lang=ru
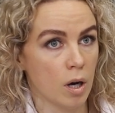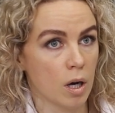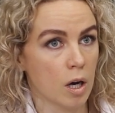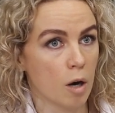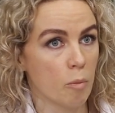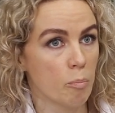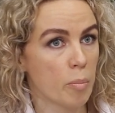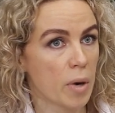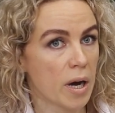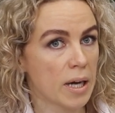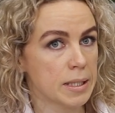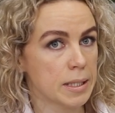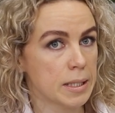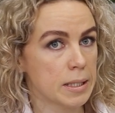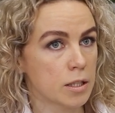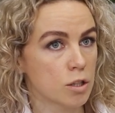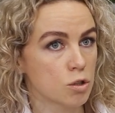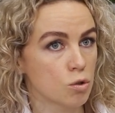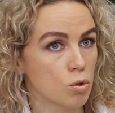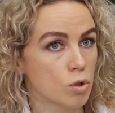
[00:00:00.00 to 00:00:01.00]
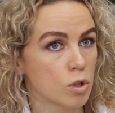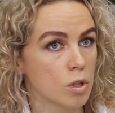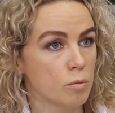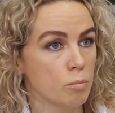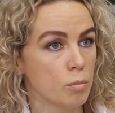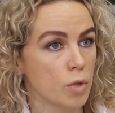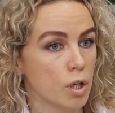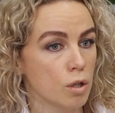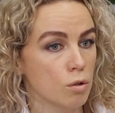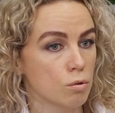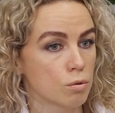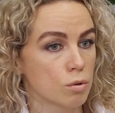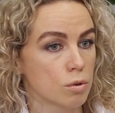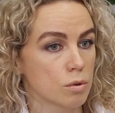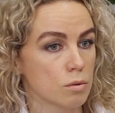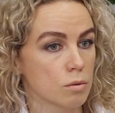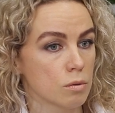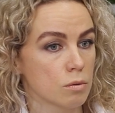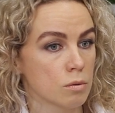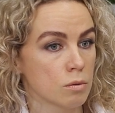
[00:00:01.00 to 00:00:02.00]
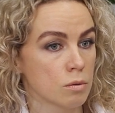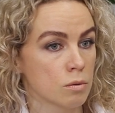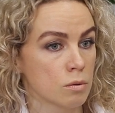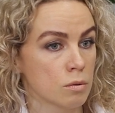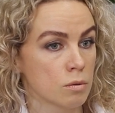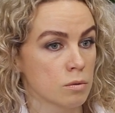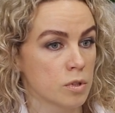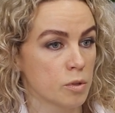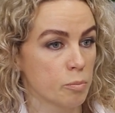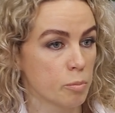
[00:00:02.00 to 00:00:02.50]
компании, которые имеют э,